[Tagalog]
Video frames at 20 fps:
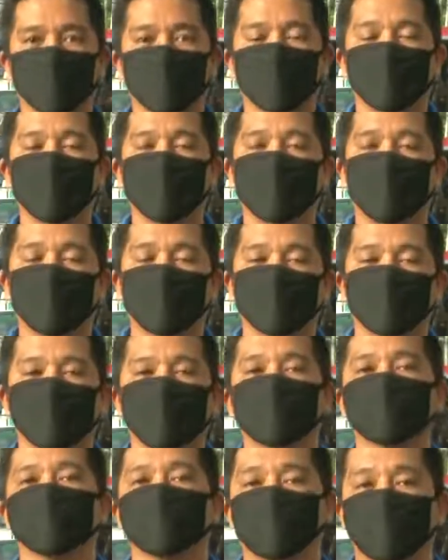ilahang
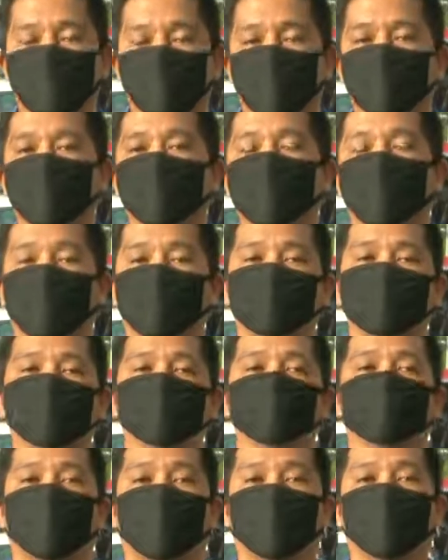ginasita o
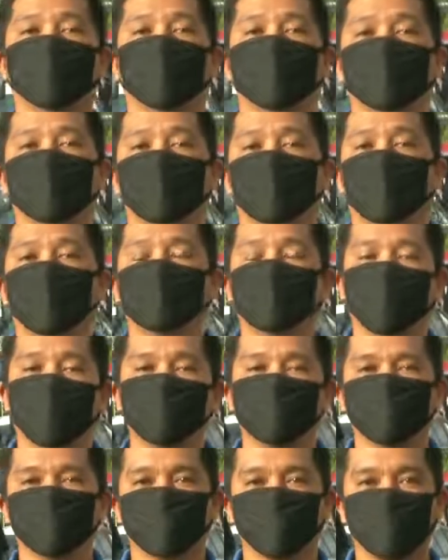ginaabisuhan ang mga
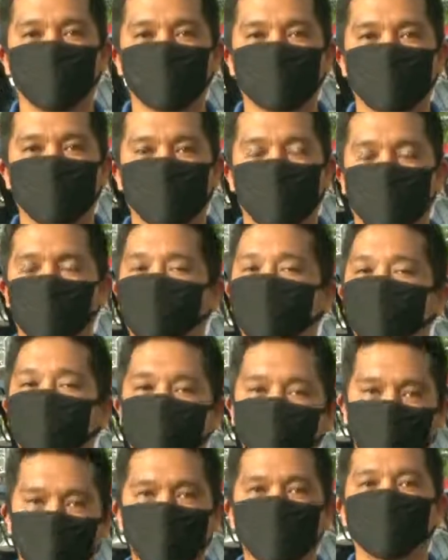motorista nga
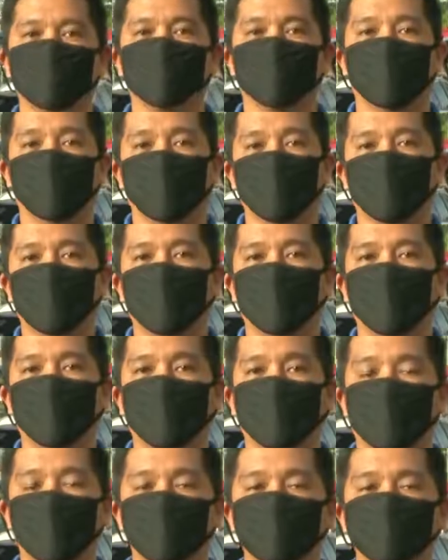ipatuman jud ang uh,